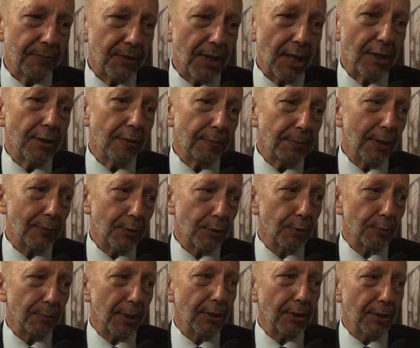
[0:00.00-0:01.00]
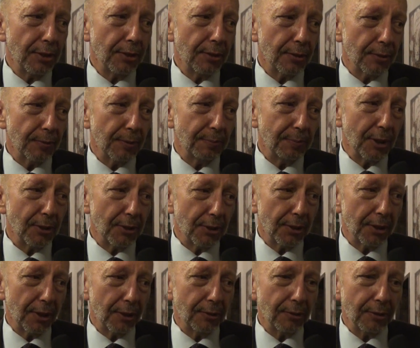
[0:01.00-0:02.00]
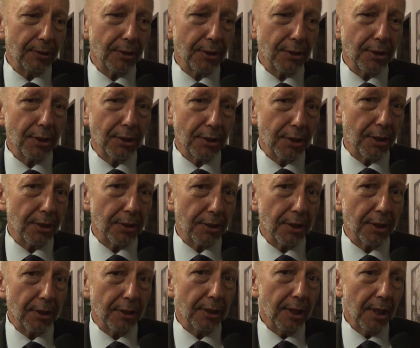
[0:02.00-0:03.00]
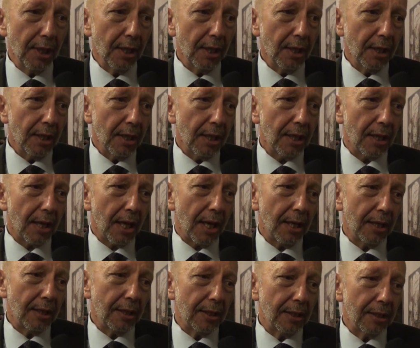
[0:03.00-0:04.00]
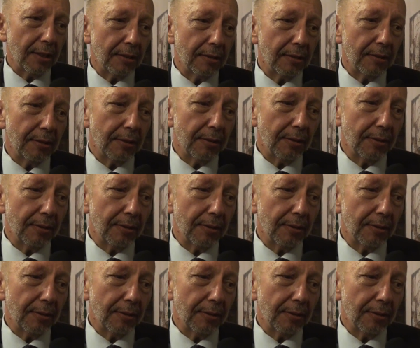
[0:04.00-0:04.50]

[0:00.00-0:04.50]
Ja jestem wprawdzie urbanistą i patrzę na to jeszcze szerzej, e, ale e,